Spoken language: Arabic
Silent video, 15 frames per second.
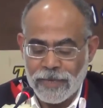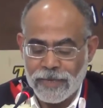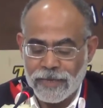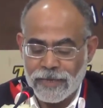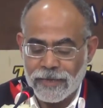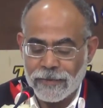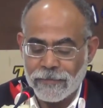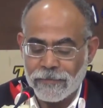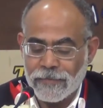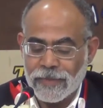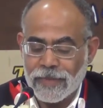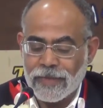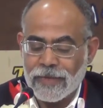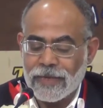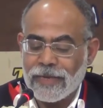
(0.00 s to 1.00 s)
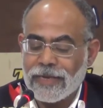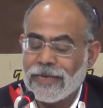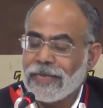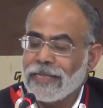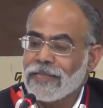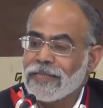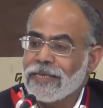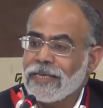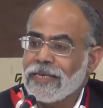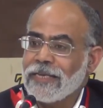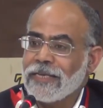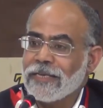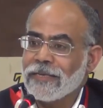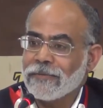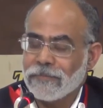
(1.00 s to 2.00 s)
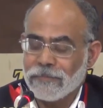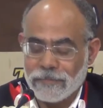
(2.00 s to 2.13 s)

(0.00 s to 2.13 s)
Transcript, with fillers: آه، اللي يزيد